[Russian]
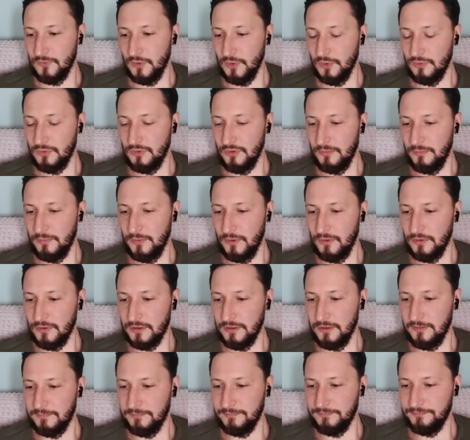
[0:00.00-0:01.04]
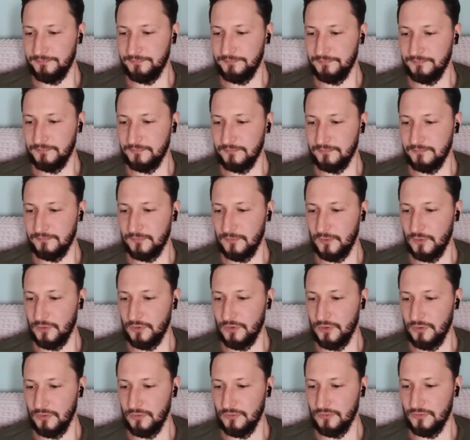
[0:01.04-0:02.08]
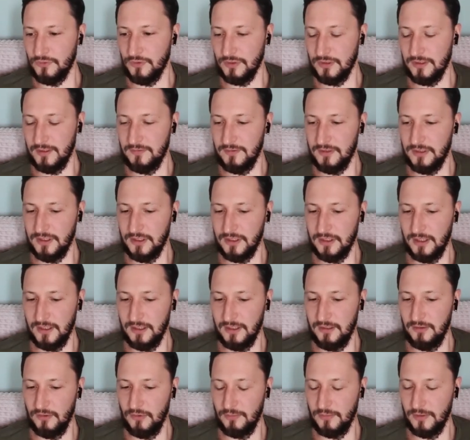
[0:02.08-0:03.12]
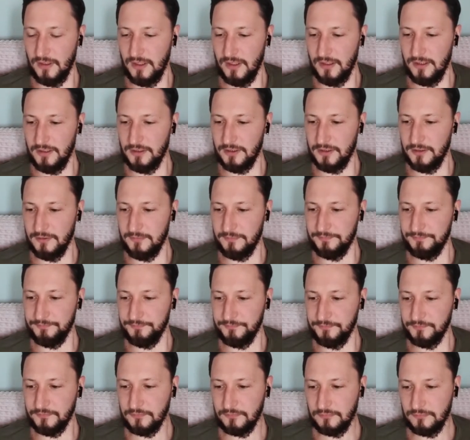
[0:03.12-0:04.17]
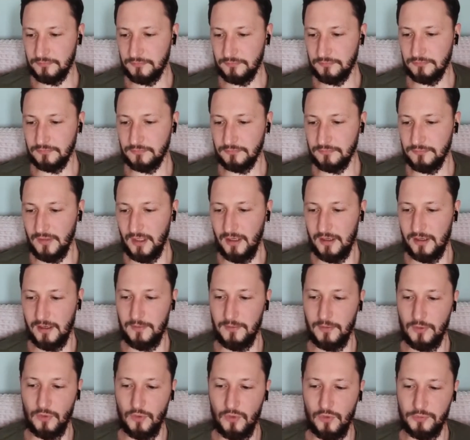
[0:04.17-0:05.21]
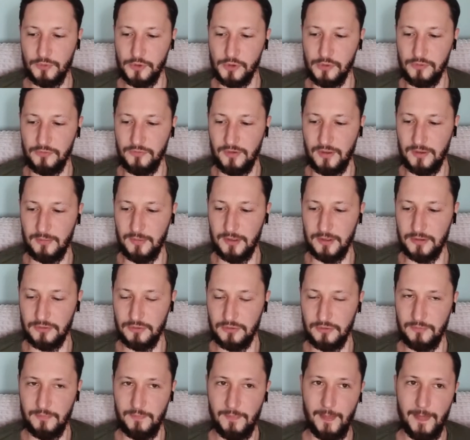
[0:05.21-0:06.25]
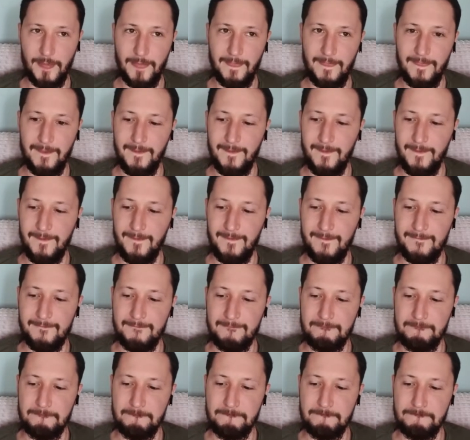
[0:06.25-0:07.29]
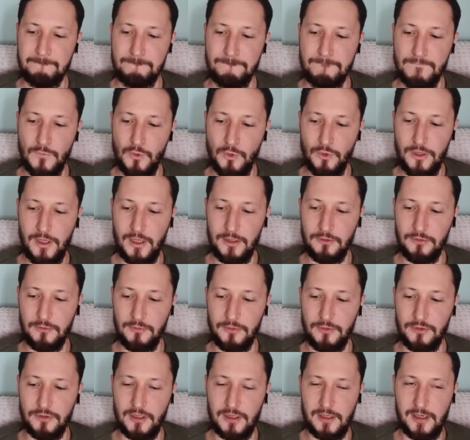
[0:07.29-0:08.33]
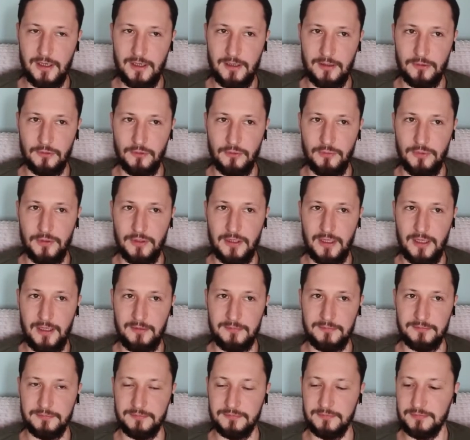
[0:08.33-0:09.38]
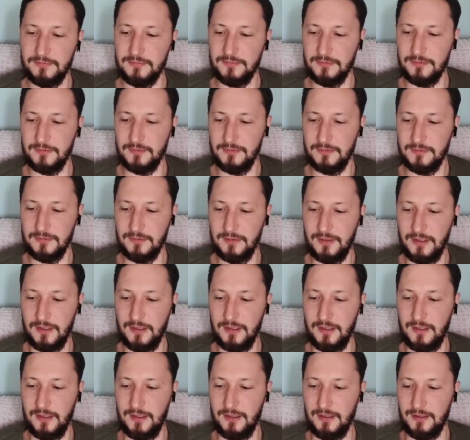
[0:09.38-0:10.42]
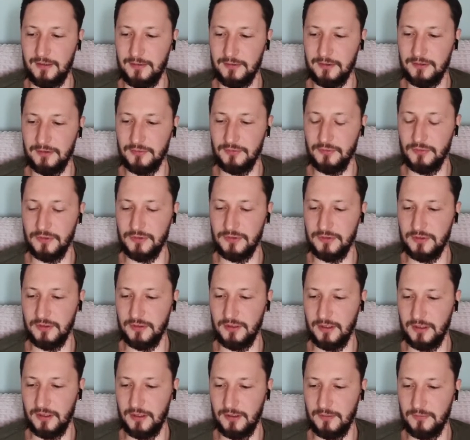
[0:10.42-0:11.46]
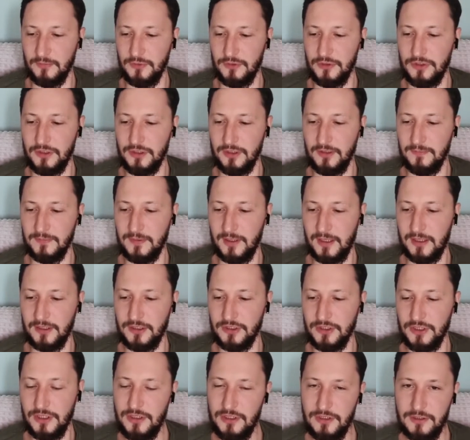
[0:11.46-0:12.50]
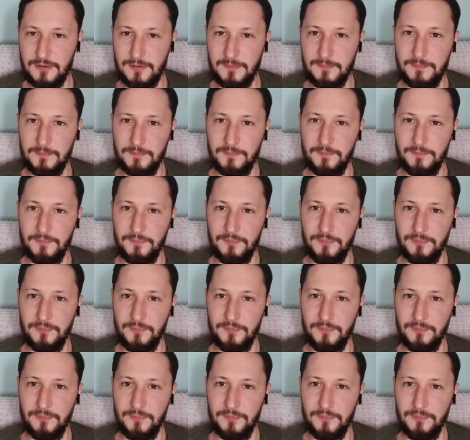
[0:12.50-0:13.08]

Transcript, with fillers: Тут все просто. Ну, все, все зависит от дома, конечно. Я говорю общую информацию. Ну, я думаю, такая глубина, она свойственна как мужчинам, так и женщинам.